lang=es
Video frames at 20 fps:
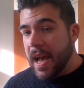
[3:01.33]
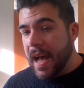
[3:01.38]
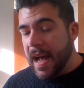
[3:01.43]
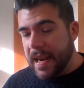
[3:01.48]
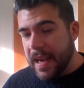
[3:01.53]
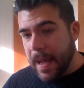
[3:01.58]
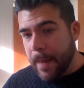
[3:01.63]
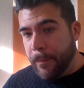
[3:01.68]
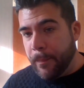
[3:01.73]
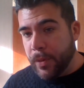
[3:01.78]
a
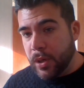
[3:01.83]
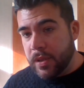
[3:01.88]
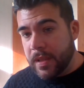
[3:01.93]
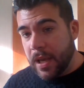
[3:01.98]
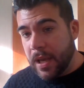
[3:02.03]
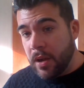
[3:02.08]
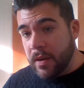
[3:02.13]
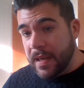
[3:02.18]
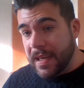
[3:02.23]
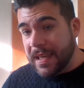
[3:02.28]
la
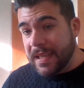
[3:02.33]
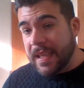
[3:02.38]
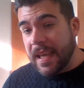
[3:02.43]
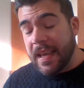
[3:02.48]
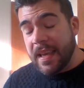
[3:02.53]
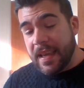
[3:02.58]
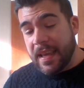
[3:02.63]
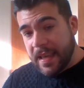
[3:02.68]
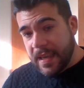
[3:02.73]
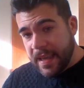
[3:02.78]
protagonista
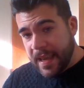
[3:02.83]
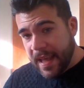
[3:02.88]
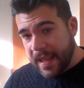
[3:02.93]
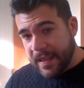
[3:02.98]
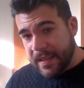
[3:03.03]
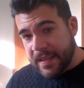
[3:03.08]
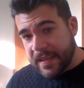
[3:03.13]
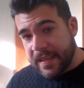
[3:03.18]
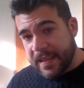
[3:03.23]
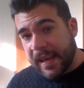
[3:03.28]
y
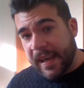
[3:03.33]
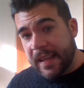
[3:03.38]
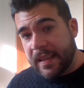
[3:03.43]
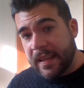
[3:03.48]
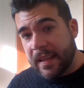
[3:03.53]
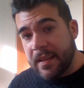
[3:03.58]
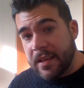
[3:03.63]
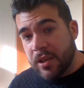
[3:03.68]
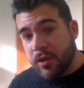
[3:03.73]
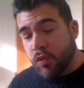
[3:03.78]
antes de que
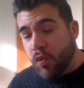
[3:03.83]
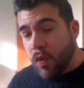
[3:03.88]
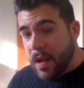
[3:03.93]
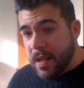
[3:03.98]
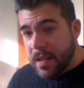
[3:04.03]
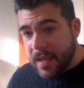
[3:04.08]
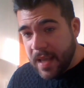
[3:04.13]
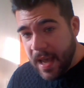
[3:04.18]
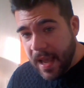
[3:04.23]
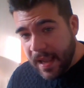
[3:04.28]
te des
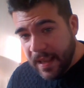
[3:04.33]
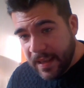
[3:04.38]
cuenta,